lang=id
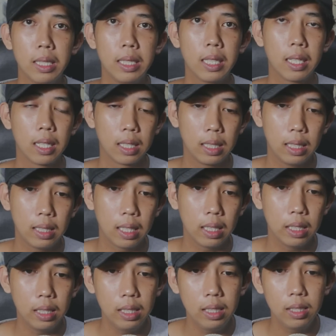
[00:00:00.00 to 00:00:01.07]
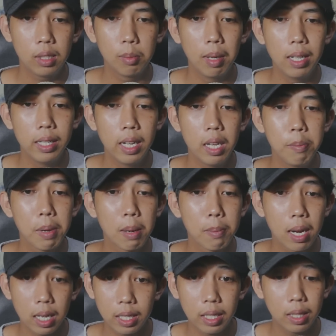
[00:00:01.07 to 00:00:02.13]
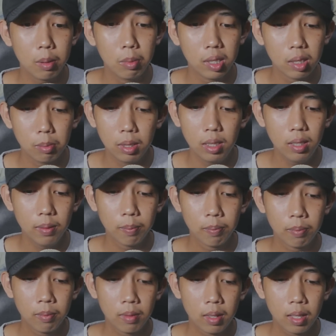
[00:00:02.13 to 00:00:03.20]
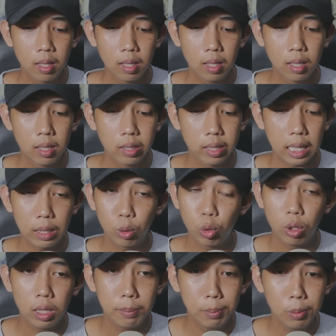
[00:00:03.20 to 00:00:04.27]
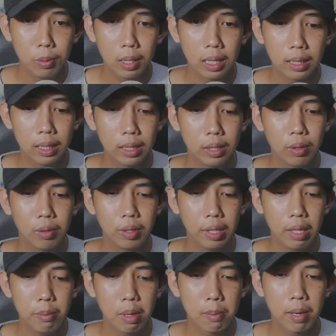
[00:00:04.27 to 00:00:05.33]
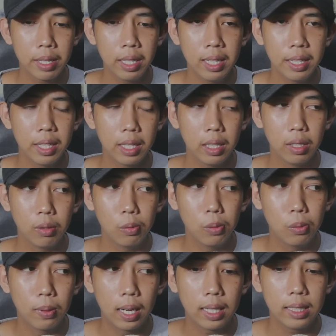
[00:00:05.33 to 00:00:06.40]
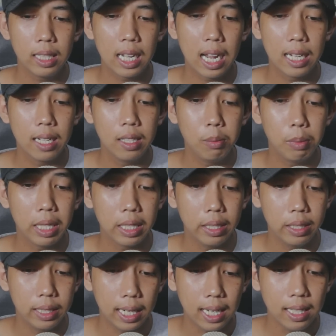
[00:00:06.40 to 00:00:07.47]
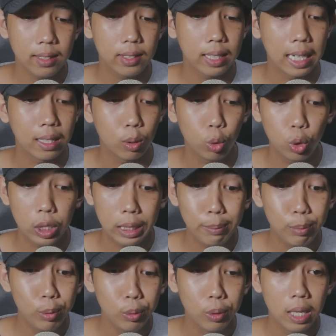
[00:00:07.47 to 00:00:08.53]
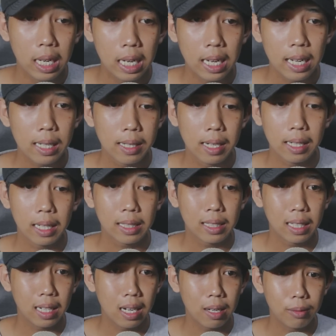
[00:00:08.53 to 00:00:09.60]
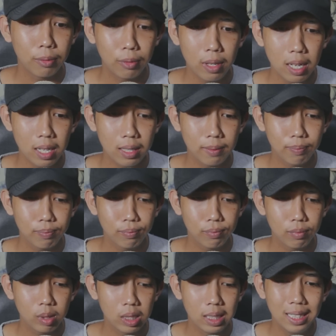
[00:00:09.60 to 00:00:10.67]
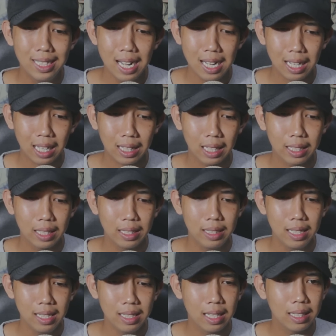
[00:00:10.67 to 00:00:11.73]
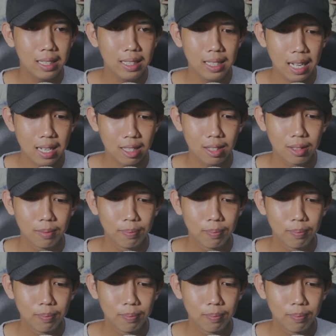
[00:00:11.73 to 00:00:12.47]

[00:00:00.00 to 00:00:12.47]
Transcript: ya kita ini sebagai mamahnya teman-teman 100 ribu katanya oke mamanya nanyain uang yang ada di meja 100 ribu dan kata Rafa enggak katanya dia nggak lihat